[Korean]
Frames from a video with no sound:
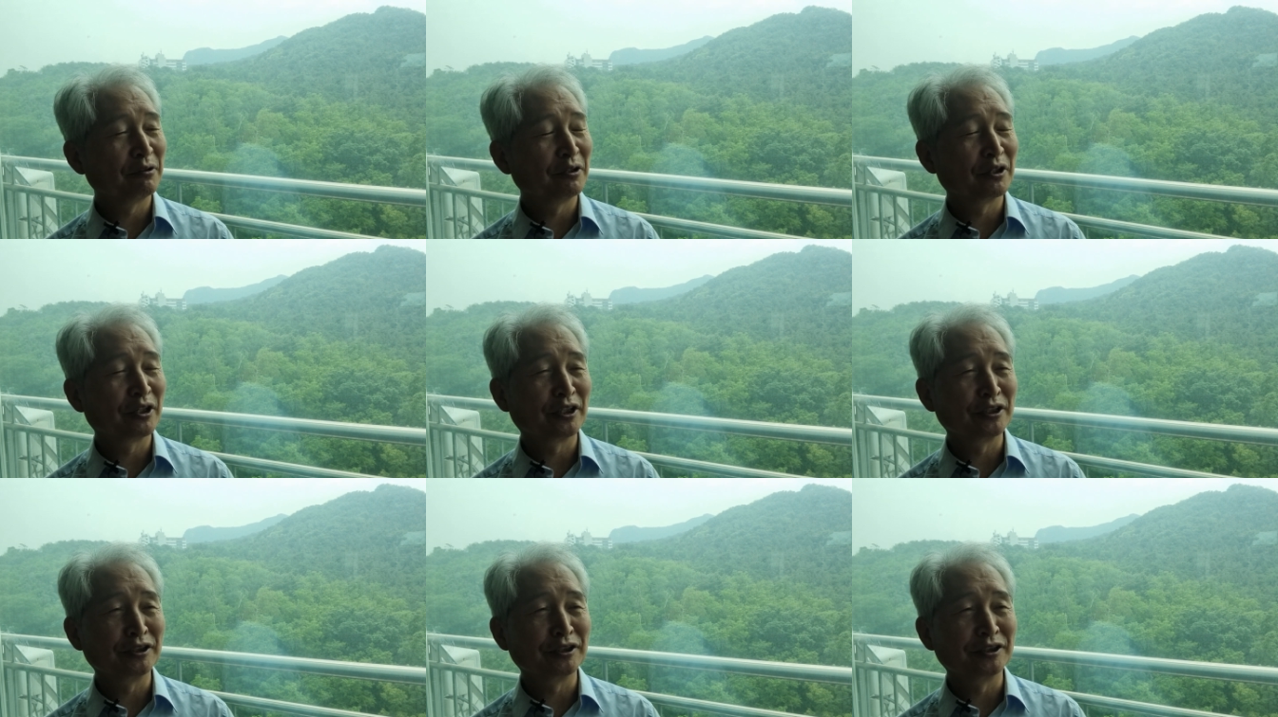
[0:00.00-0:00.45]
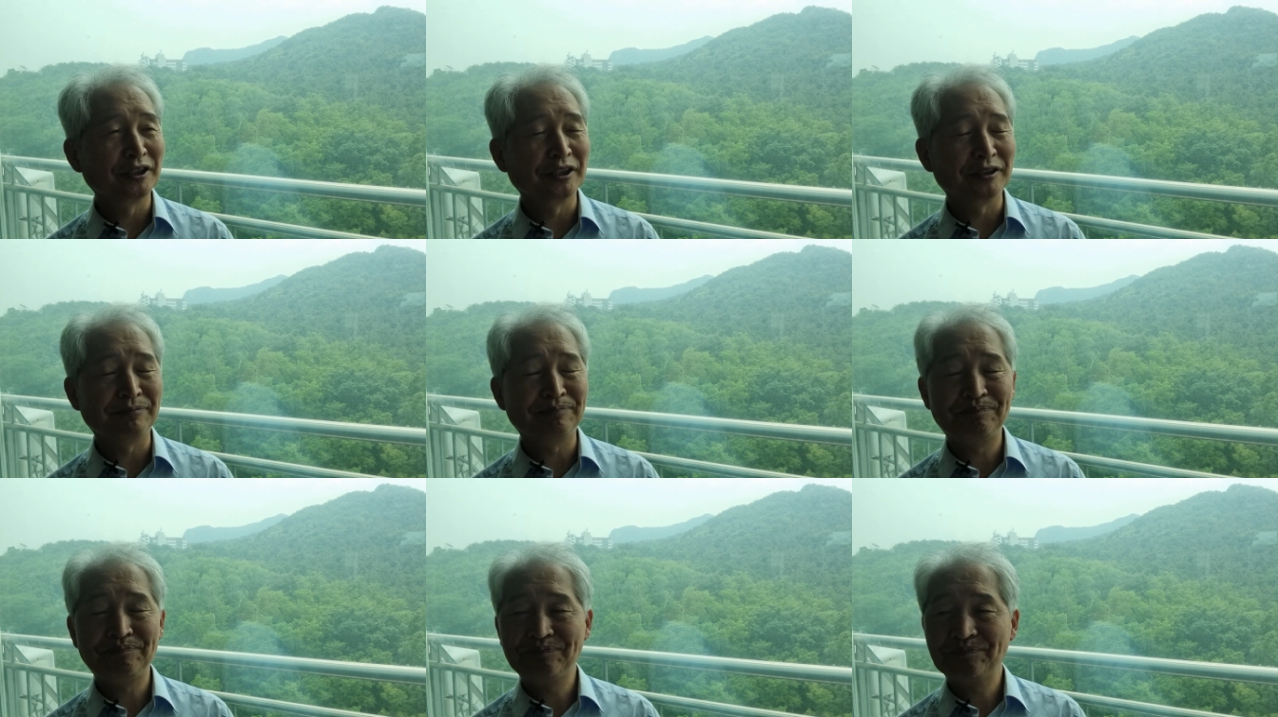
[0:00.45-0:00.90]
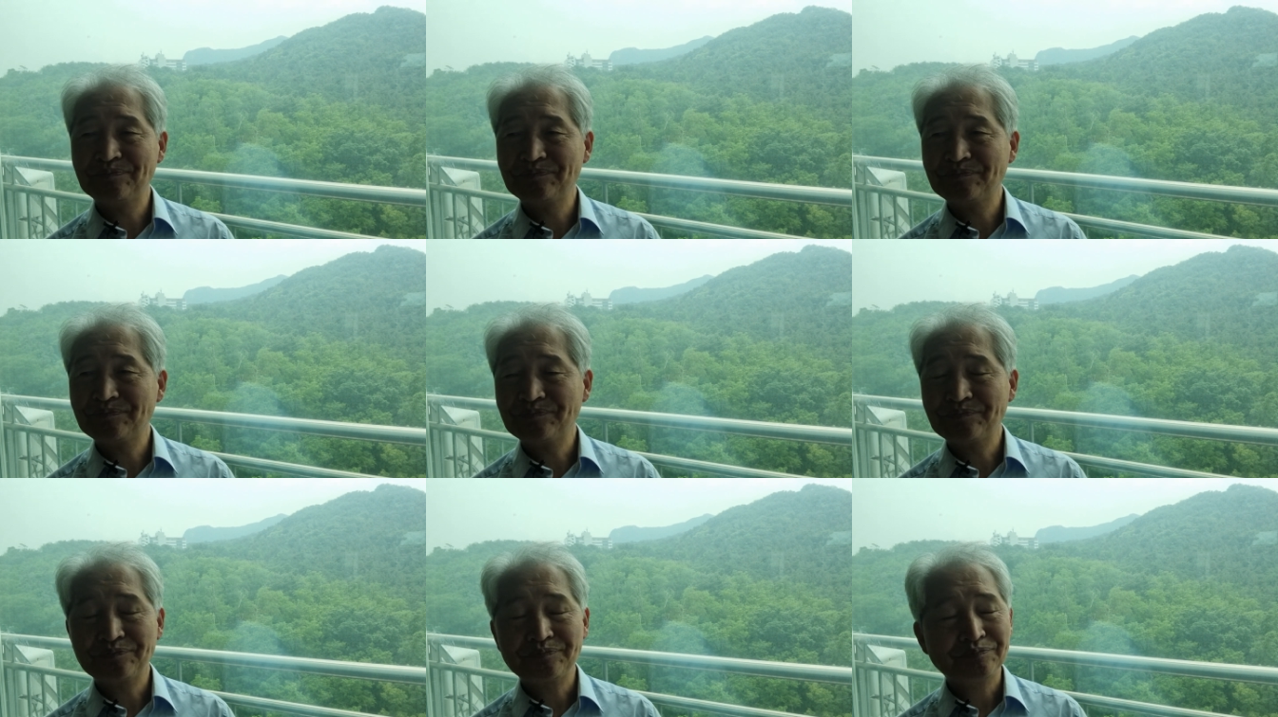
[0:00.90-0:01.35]
외워갔는데
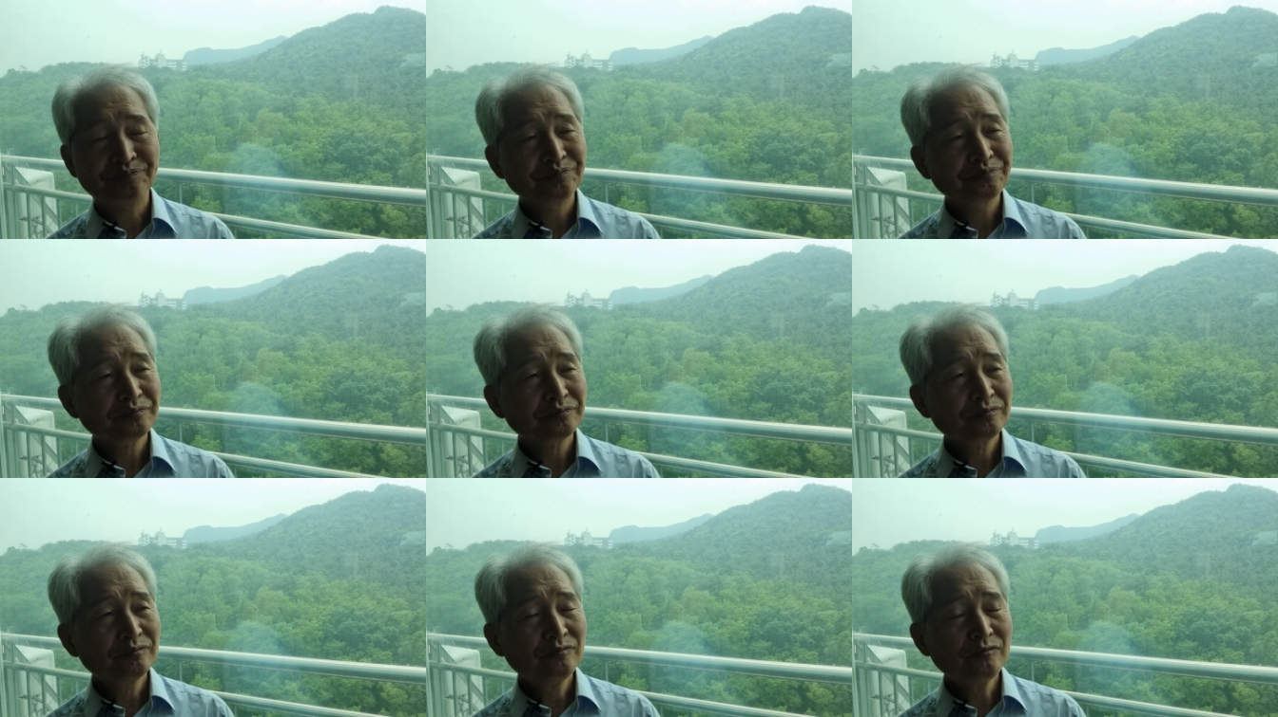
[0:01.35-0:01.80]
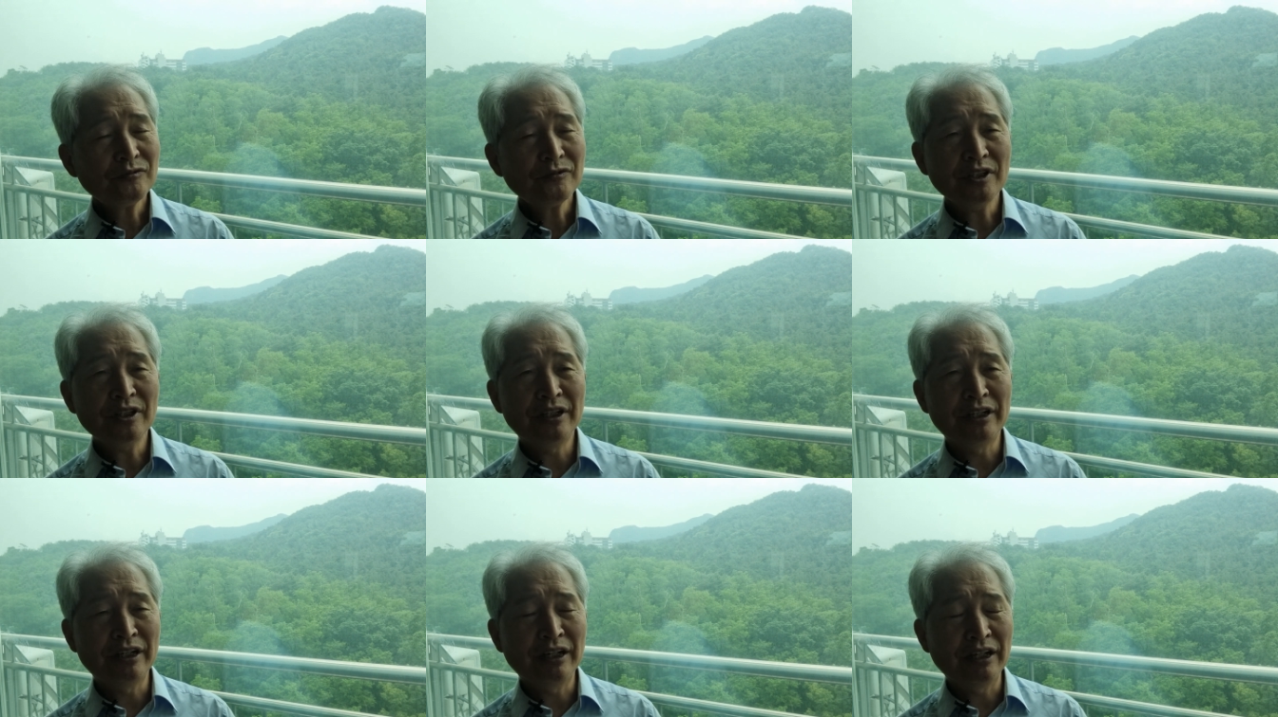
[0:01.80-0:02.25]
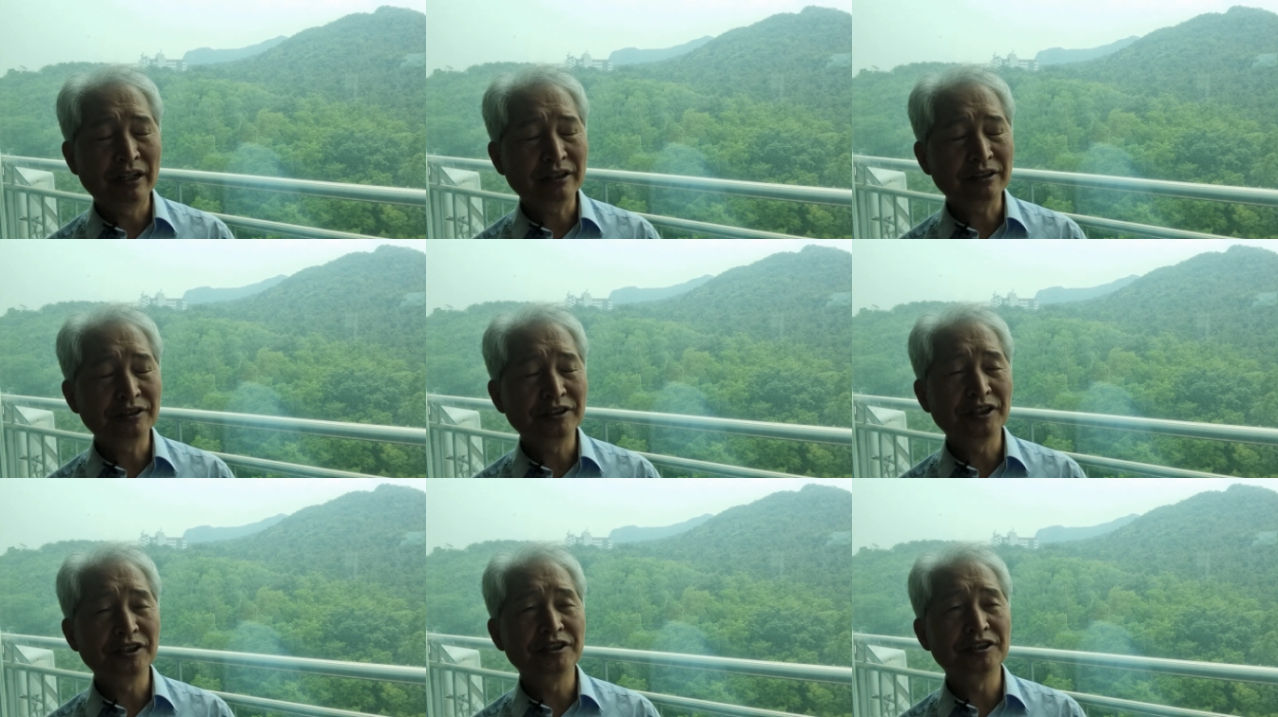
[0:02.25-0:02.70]
아,
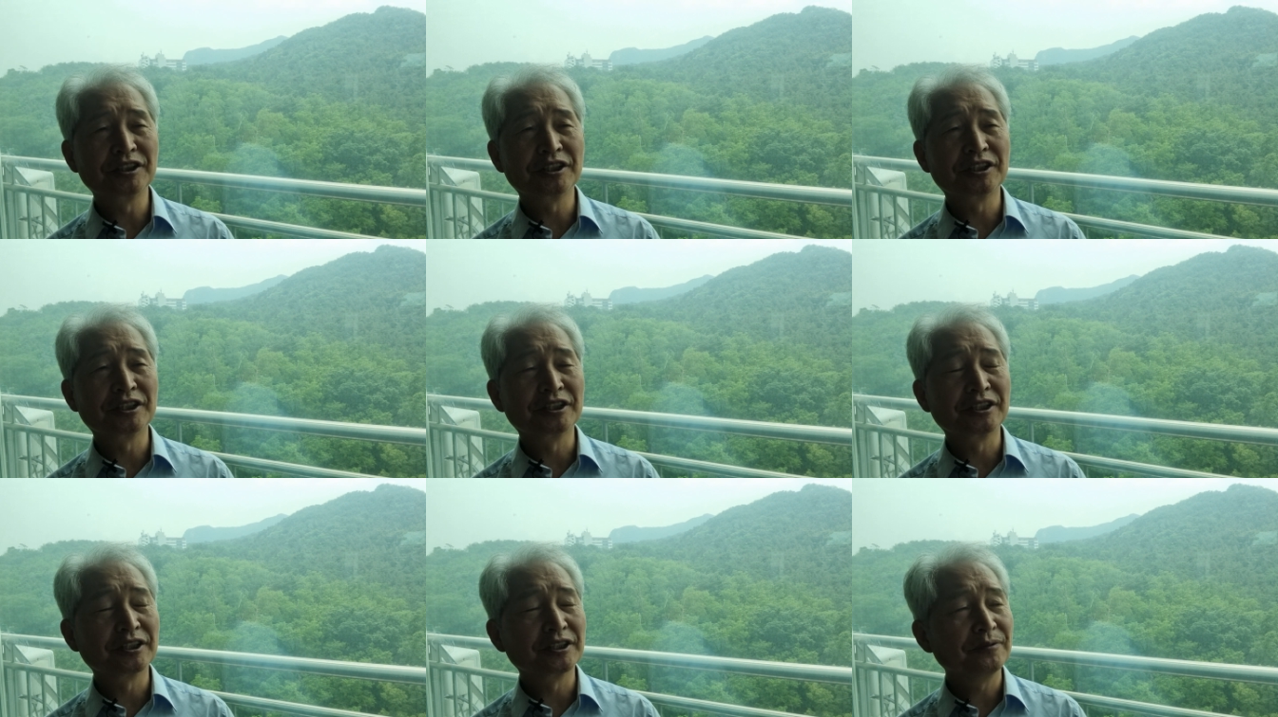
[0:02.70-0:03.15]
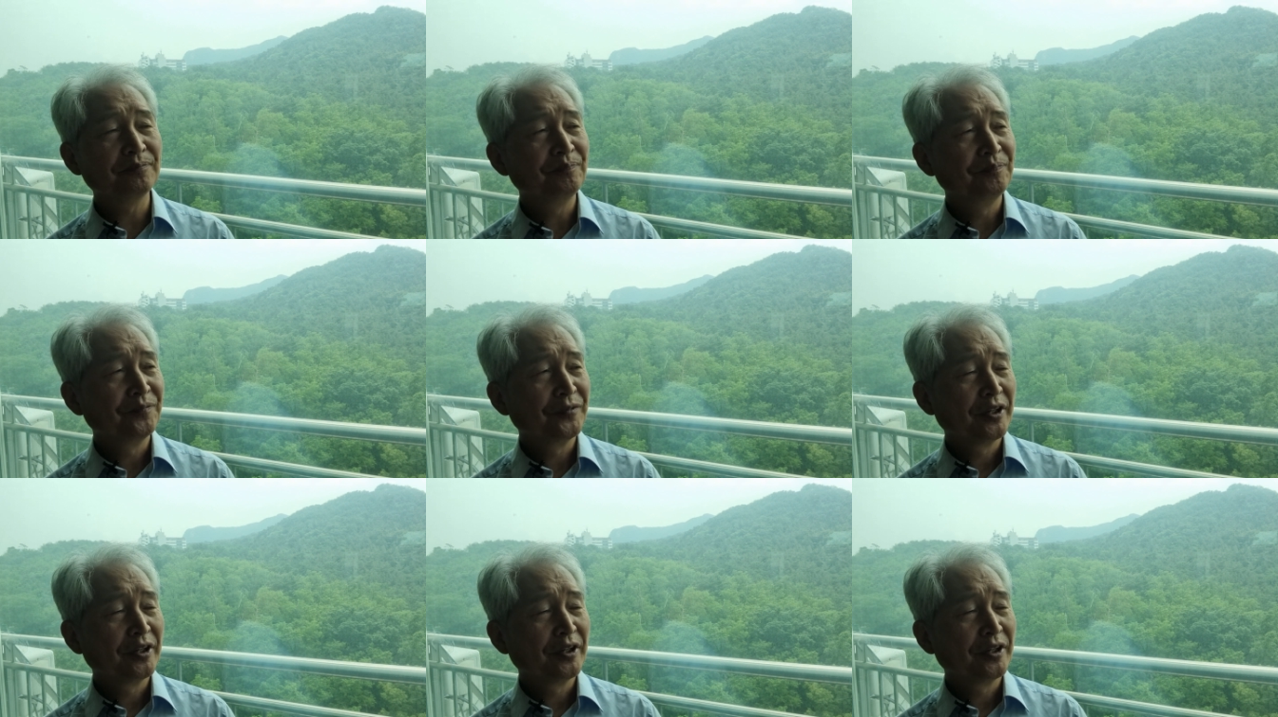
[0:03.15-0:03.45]
근데 이제